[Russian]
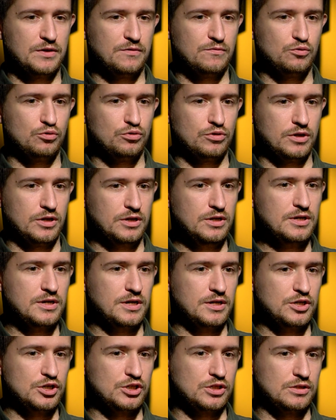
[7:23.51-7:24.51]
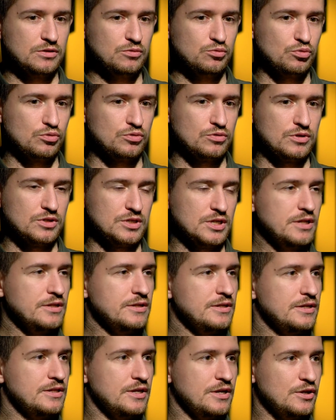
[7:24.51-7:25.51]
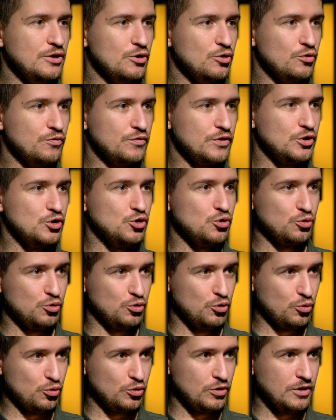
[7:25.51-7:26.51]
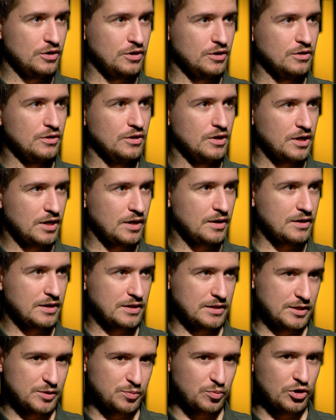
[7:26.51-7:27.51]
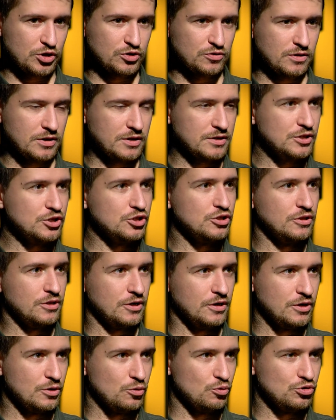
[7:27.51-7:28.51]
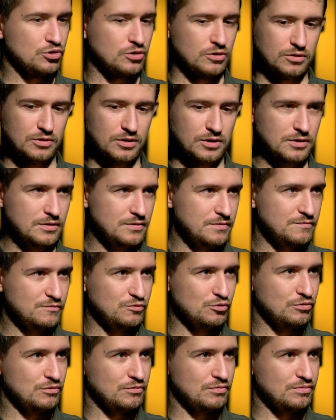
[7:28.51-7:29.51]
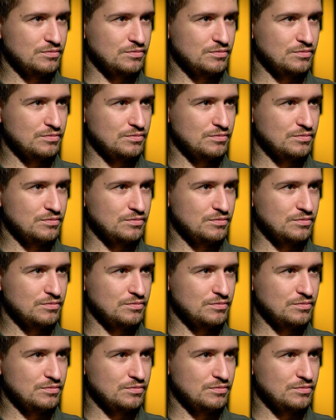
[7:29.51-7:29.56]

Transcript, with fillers: вот, и они, конечно, ну, то есть залы для тренировки чуть другие, да, когда спрашивали, а где же ты тренируешься? Да, вот